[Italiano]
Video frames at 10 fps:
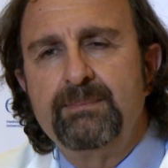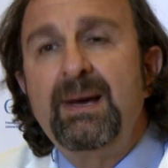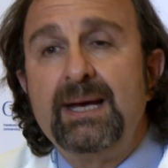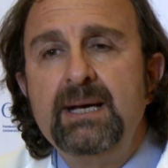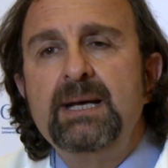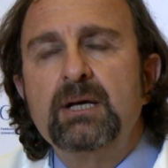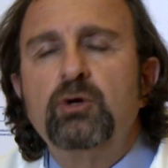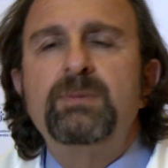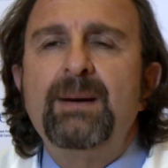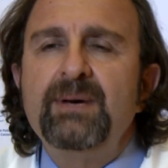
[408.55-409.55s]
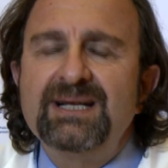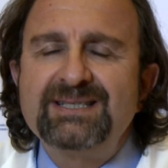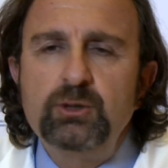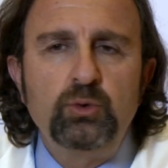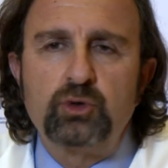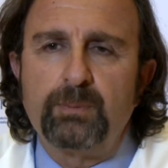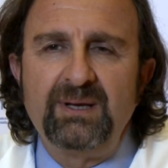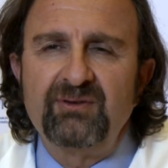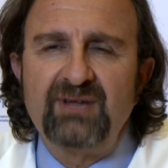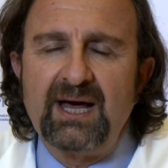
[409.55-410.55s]
Beh, dobbiamo innanzitutto
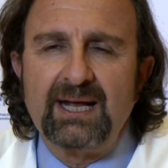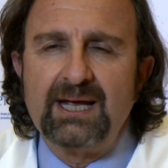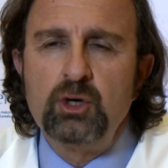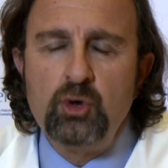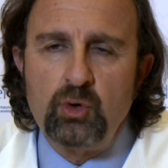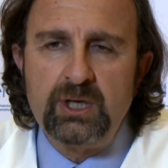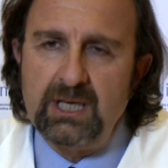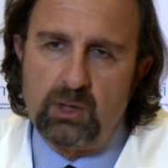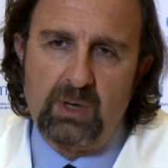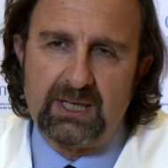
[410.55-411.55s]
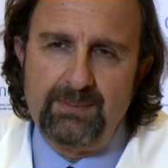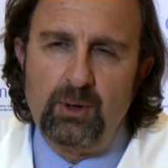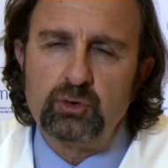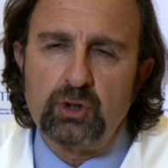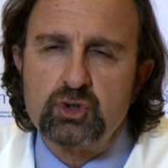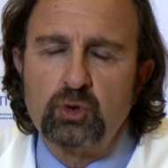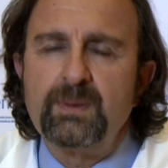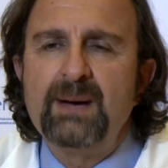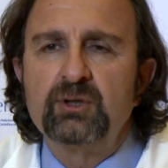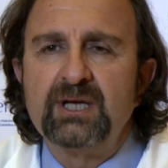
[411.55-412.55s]
pensare che noi, in qualche modo che ci
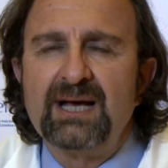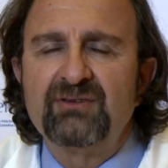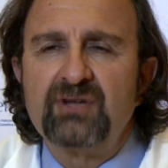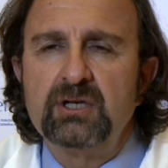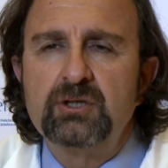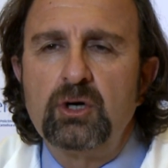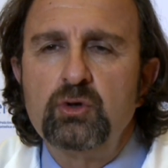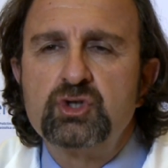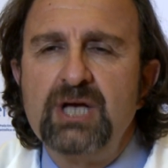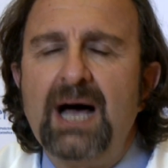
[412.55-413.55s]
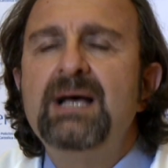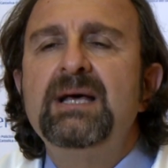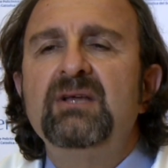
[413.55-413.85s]
occupiamo di gastroenterologia,